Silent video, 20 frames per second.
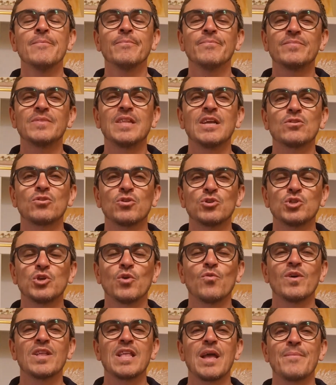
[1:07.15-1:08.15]
Detto ciò,
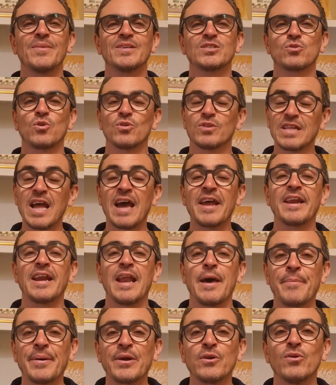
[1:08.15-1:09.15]
vogliamo ascoltare
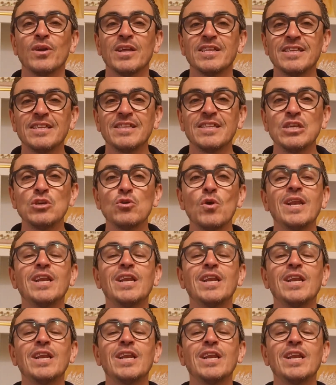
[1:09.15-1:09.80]
la parola di Dio,